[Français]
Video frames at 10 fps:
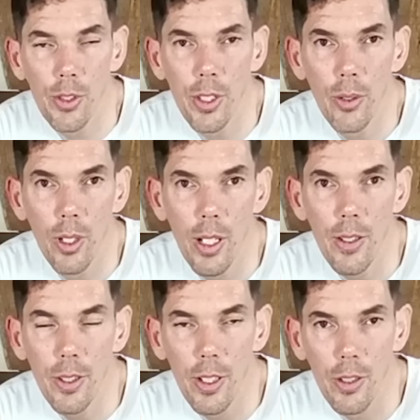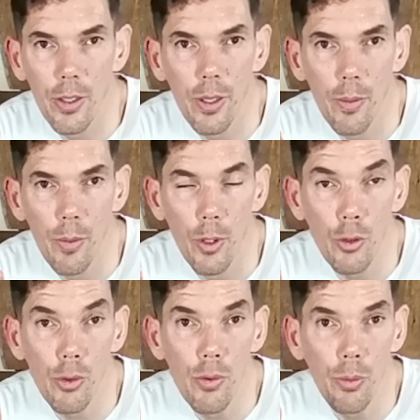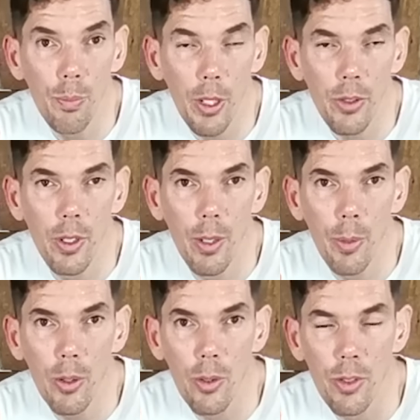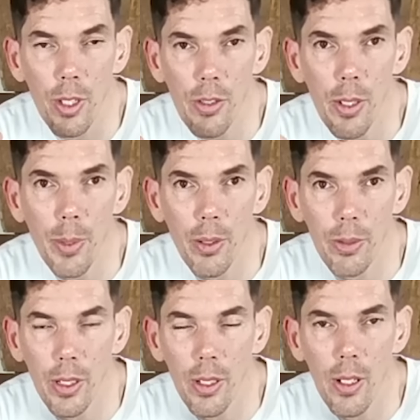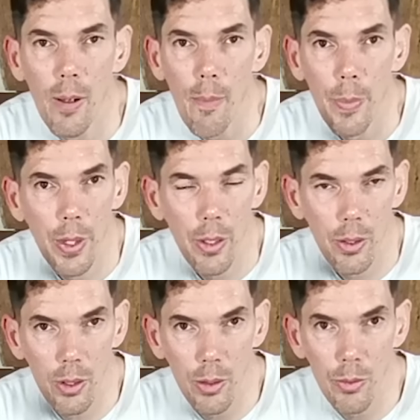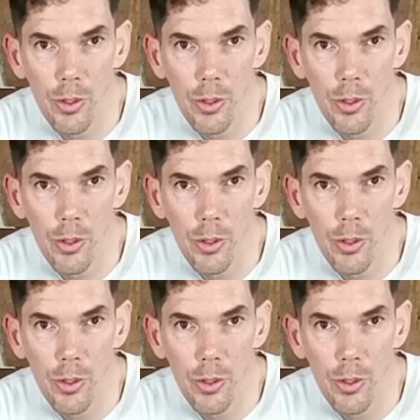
le site de l'ANTS. Moi, je trouve personnellement que c'est assez bien fait. Euh,